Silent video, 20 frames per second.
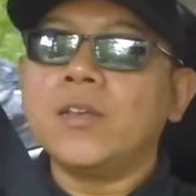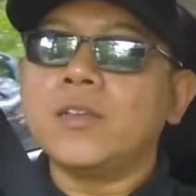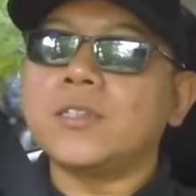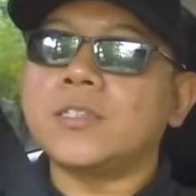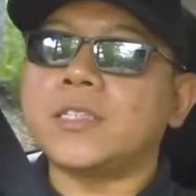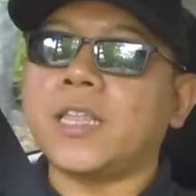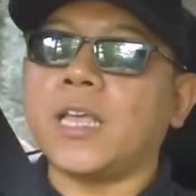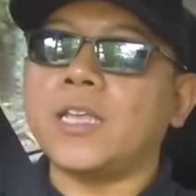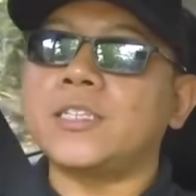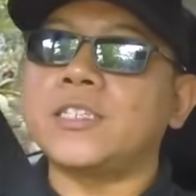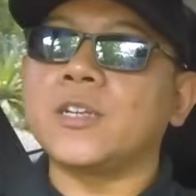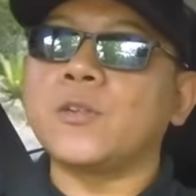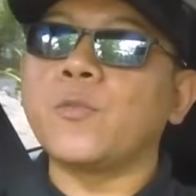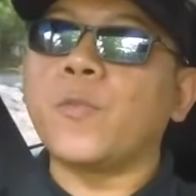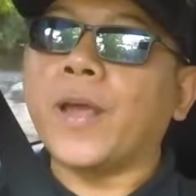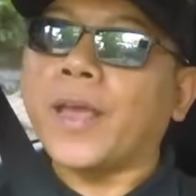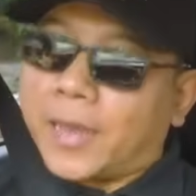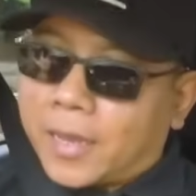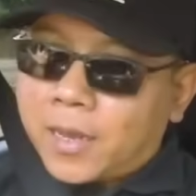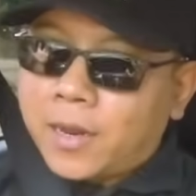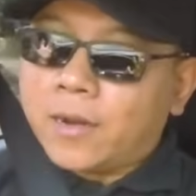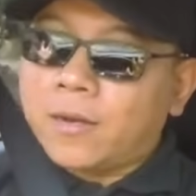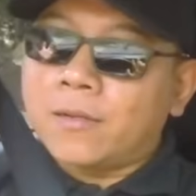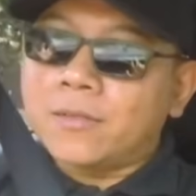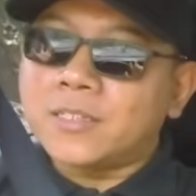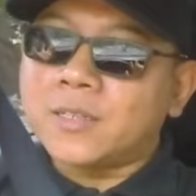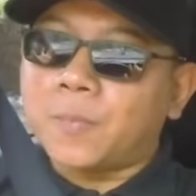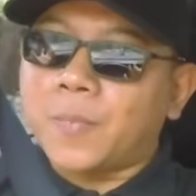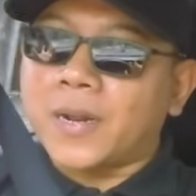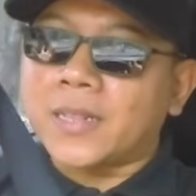station wagon
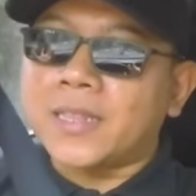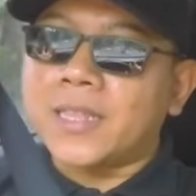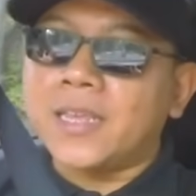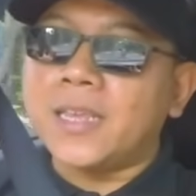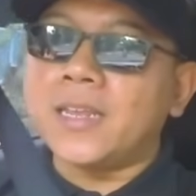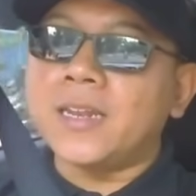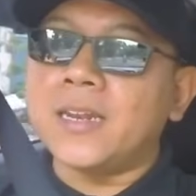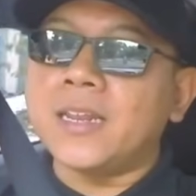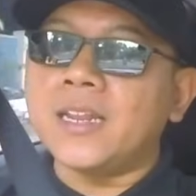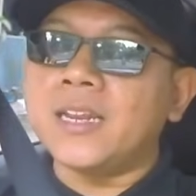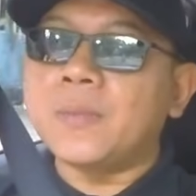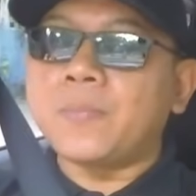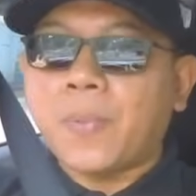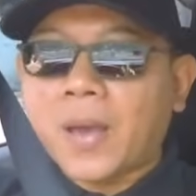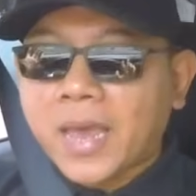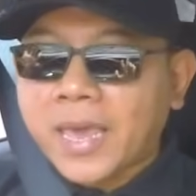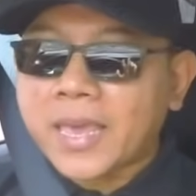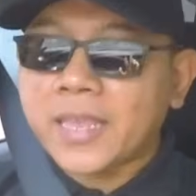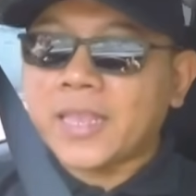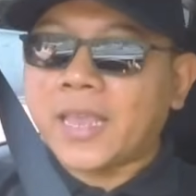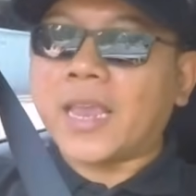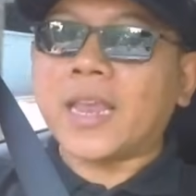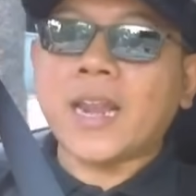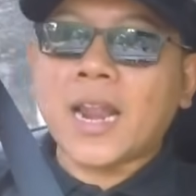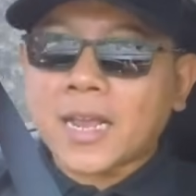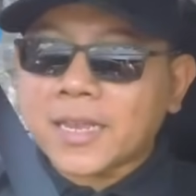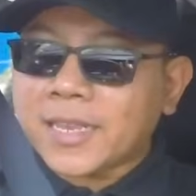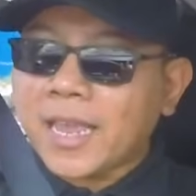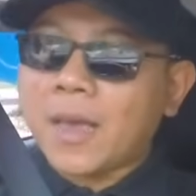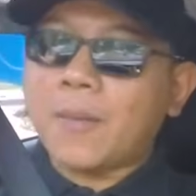seperti ini dipakainya
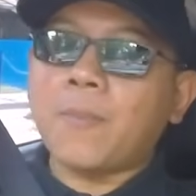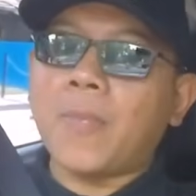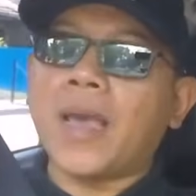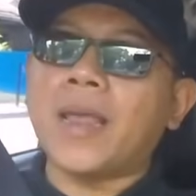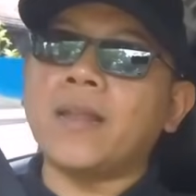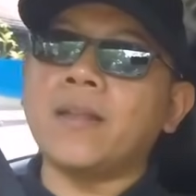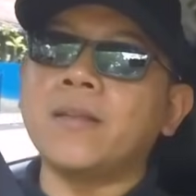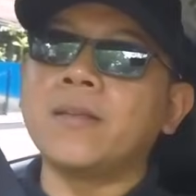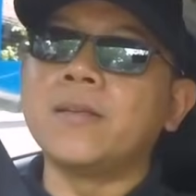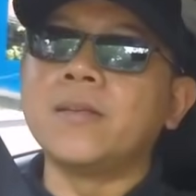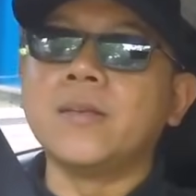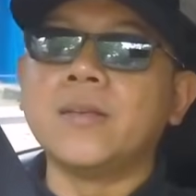enak nyaman